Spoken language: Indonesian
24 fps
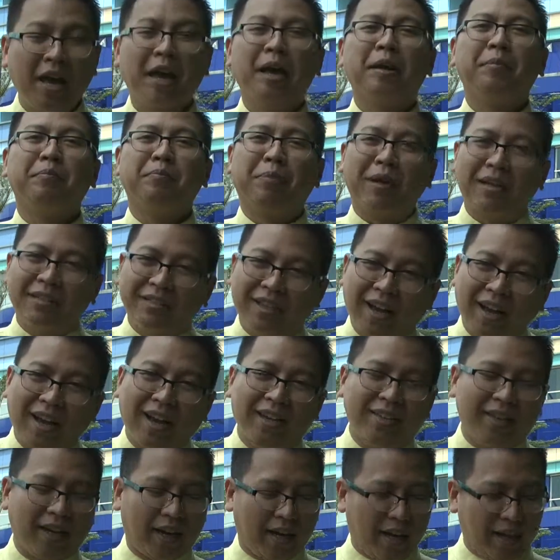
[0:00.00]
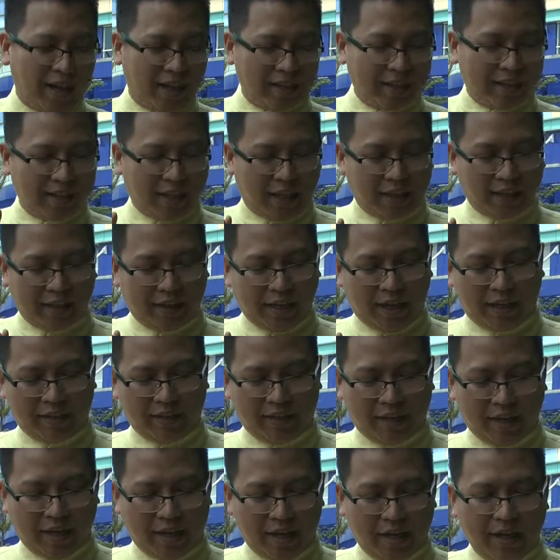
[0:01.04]
Berjaga-jagalah
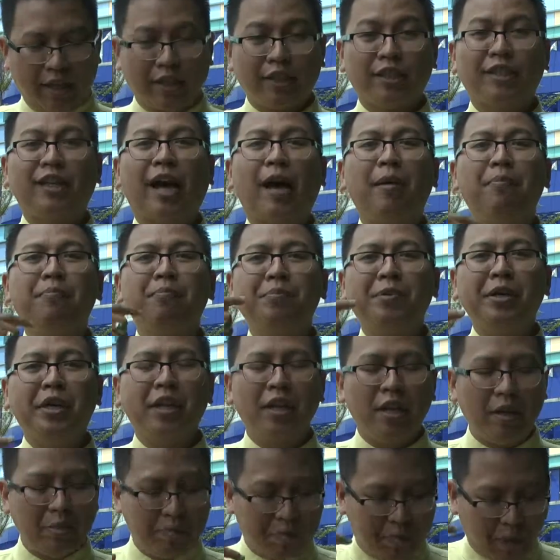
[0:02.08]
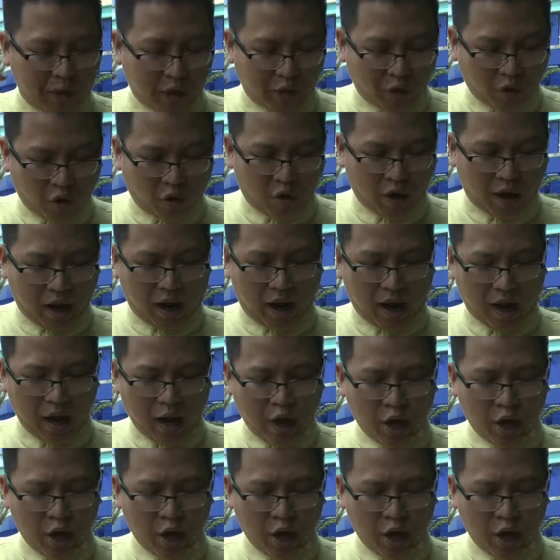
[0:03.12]
senantiasa sambil berdoa,